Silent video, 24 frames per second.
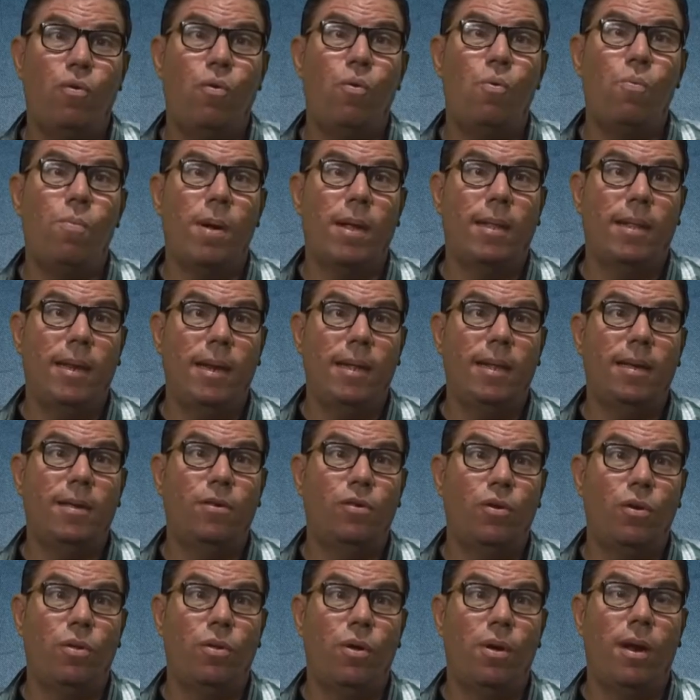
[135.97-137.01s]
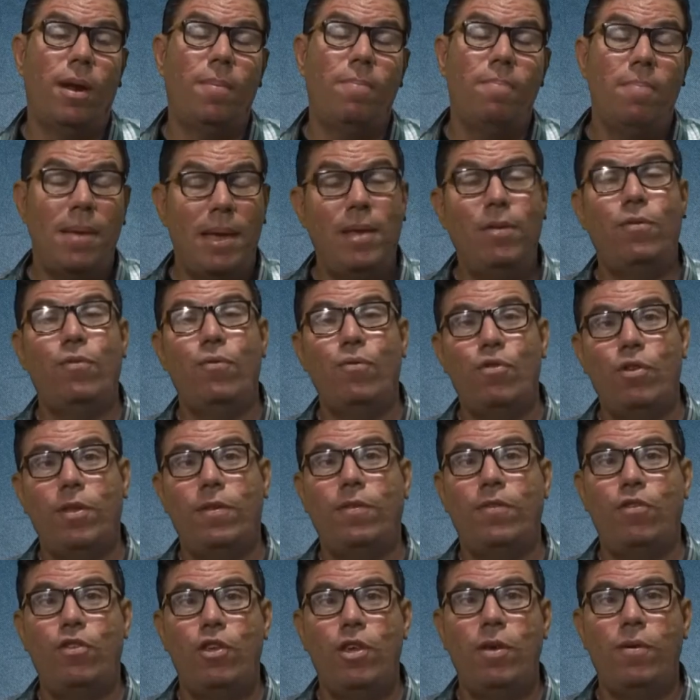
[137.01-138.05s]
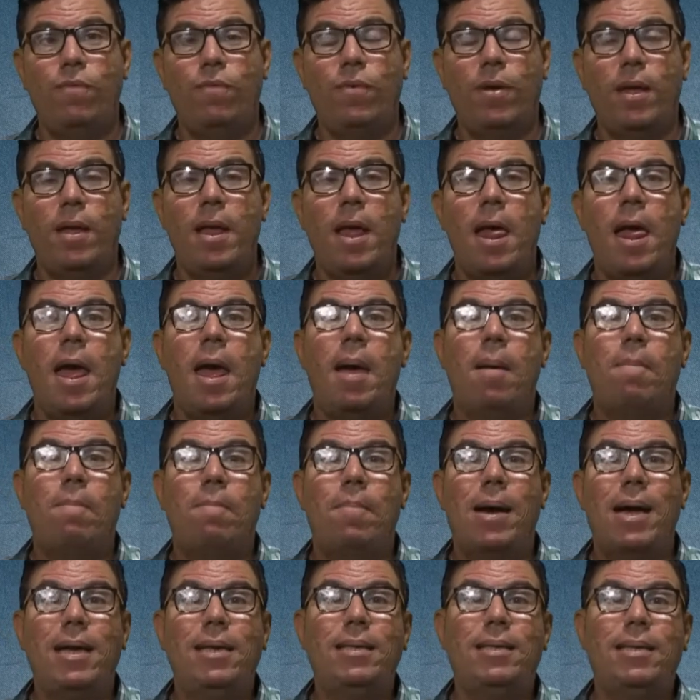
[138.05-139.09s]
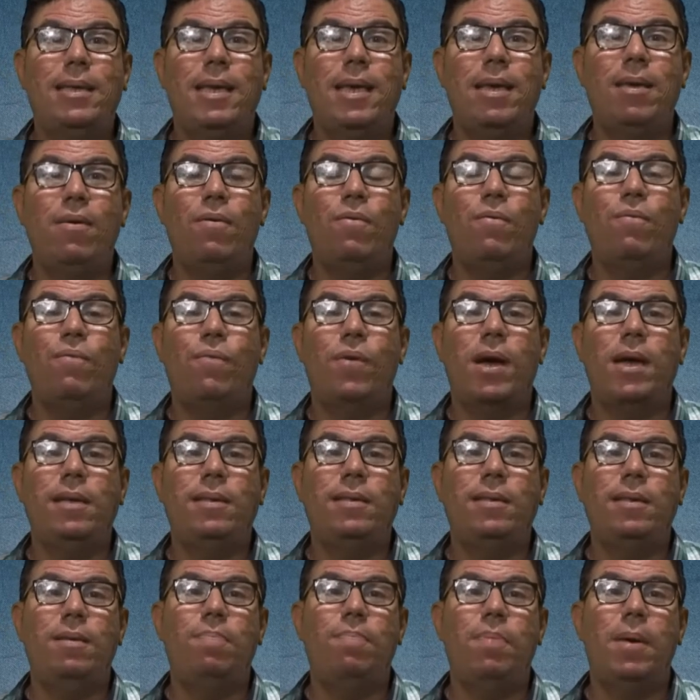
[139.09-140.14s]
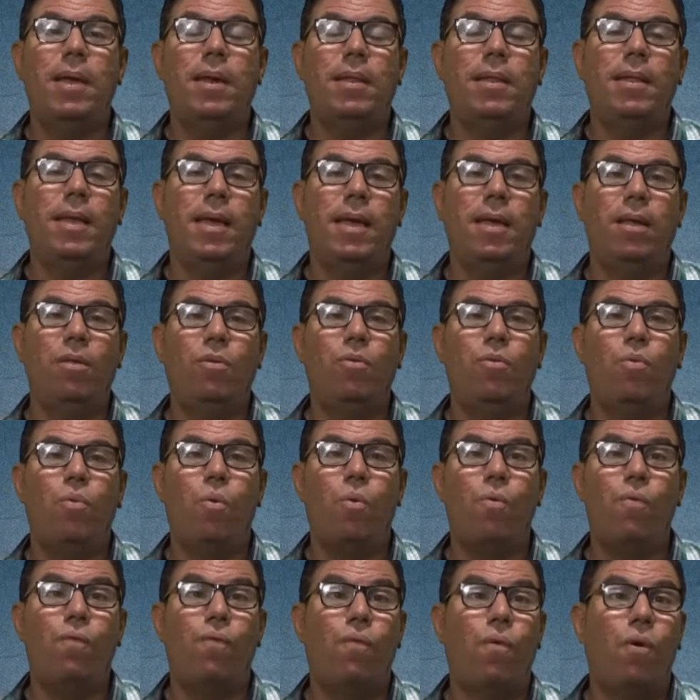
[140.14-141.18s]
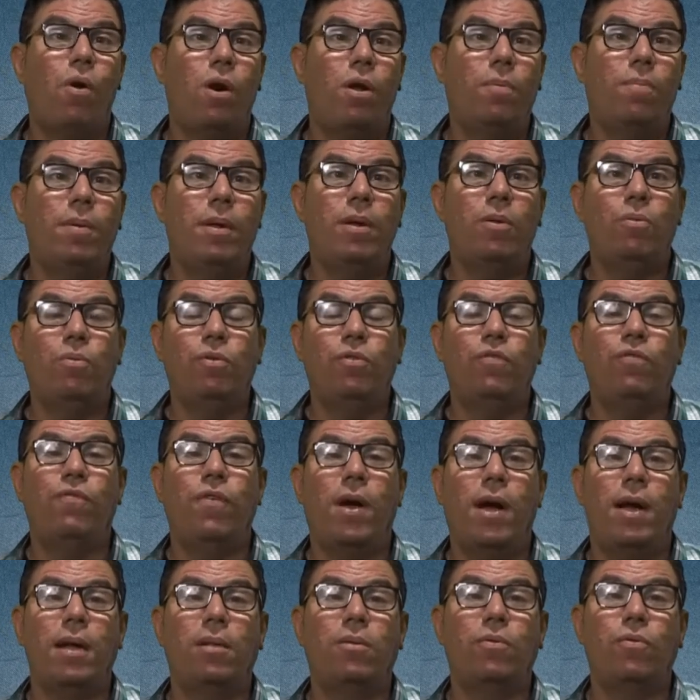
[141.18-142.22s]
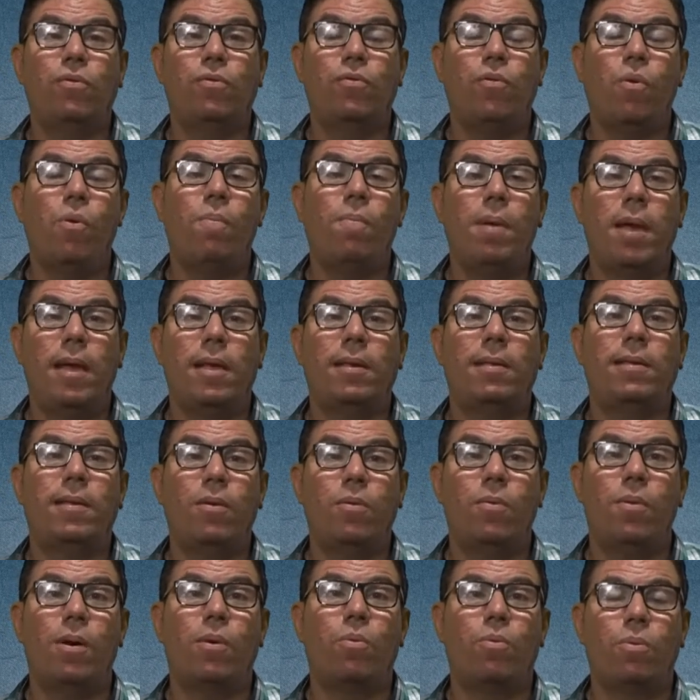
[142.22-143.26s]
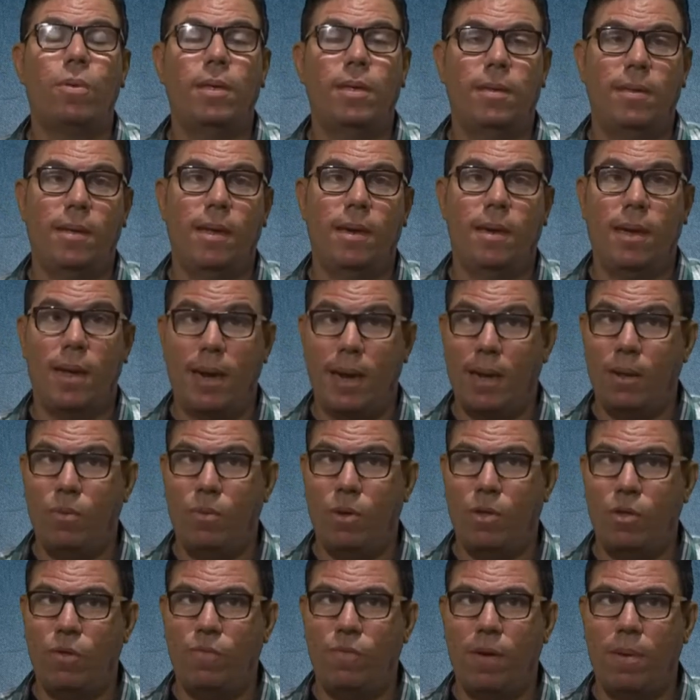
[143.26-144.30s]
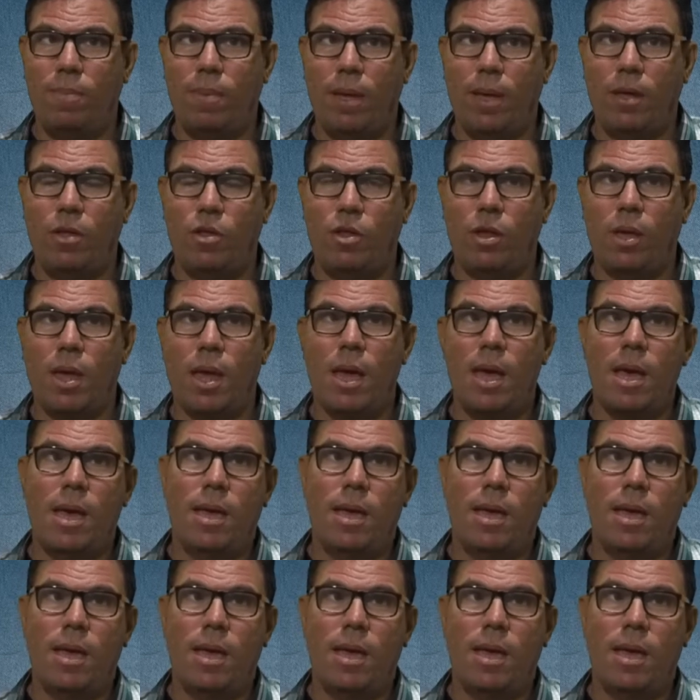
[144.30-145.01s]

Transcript: com uma trilha sonora bem sugestiva, mas que vai se perdendo conforme os fatos começam a acontecer gradativamente.